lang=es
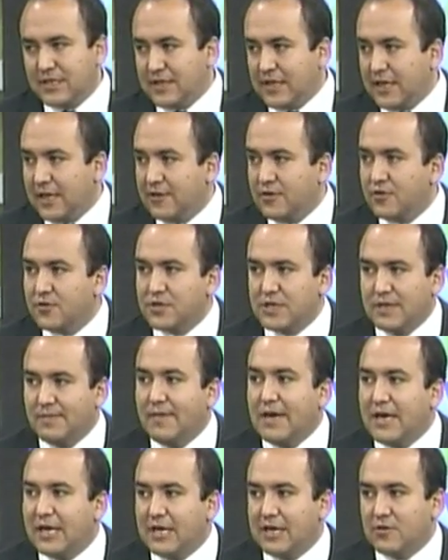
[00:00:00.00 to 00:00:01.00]
años que
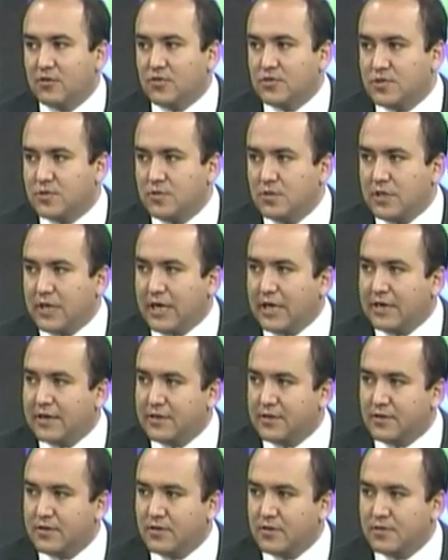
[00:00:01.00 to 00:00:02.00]
van a consultar
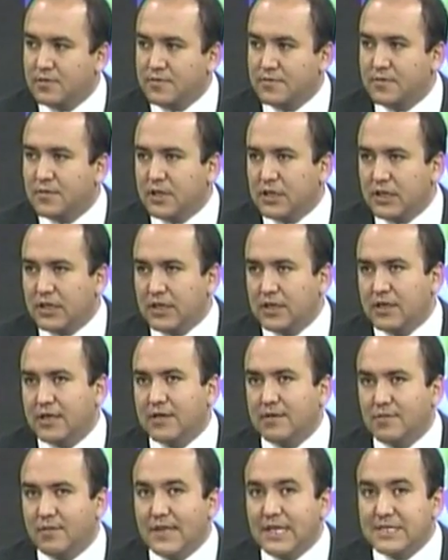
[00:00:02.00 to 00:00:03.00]
y
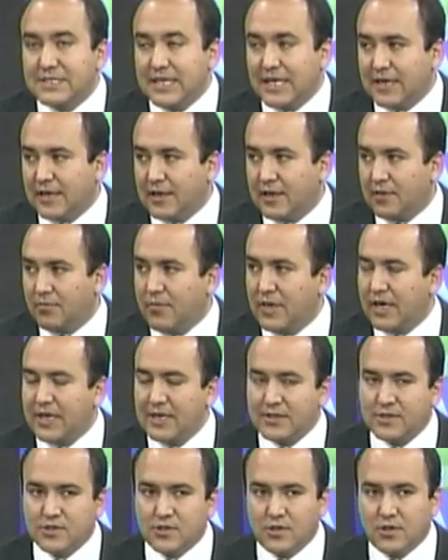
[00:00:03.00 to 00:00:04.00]
que desean el
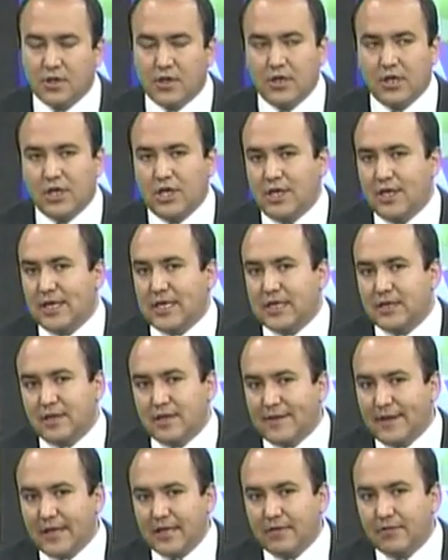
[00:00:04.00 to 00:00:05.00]
embarazo y que
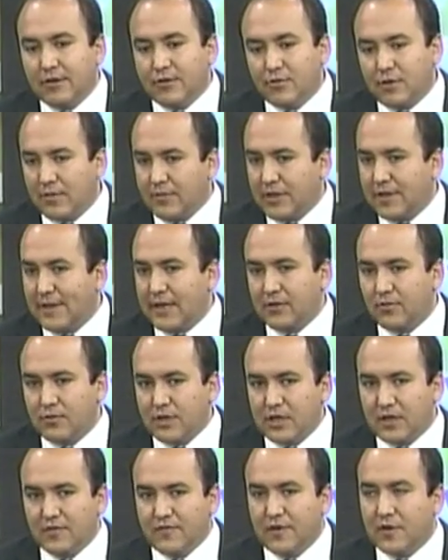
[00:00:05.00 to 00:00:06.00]
tienen eventualmente alguna
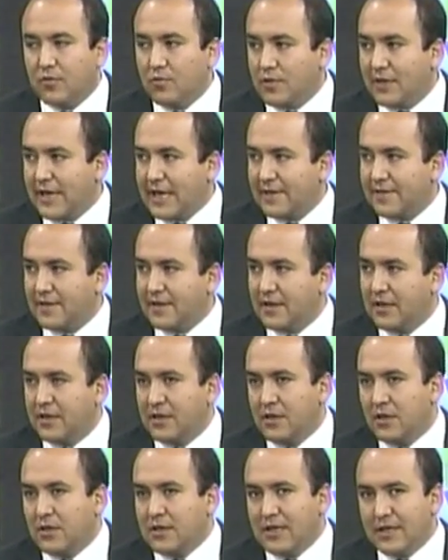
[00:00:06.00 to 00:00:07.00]
dificultad.
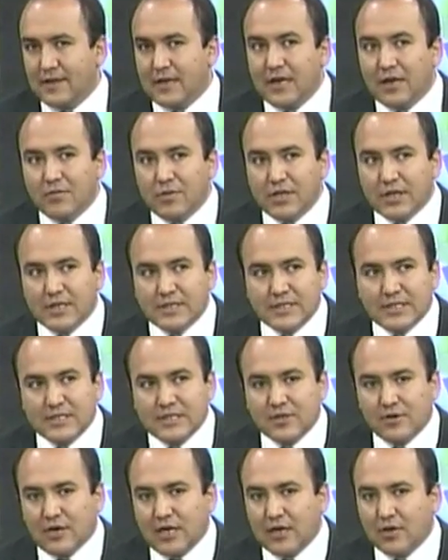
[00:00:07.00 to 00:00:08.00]
Generalmente es
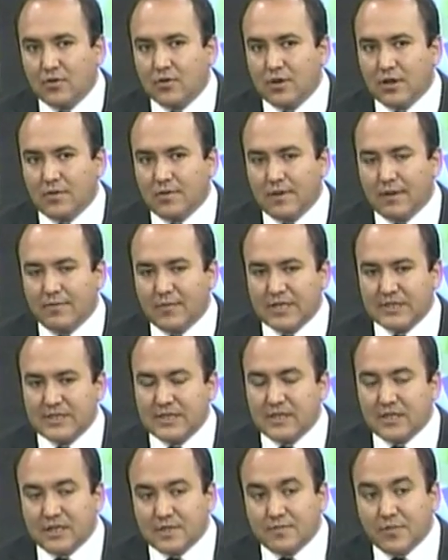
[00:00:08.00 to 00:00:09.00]
ese rango de,
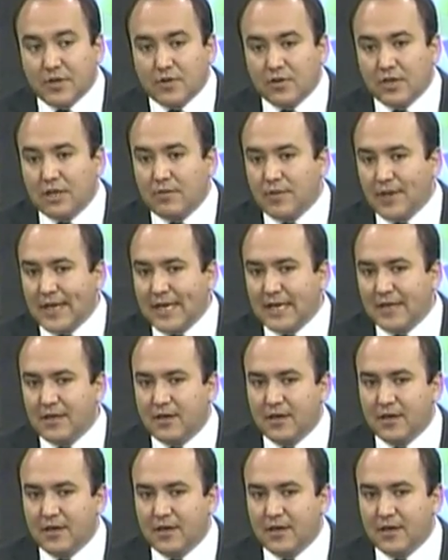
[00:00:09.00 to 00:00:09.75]
pacientes, pero también hay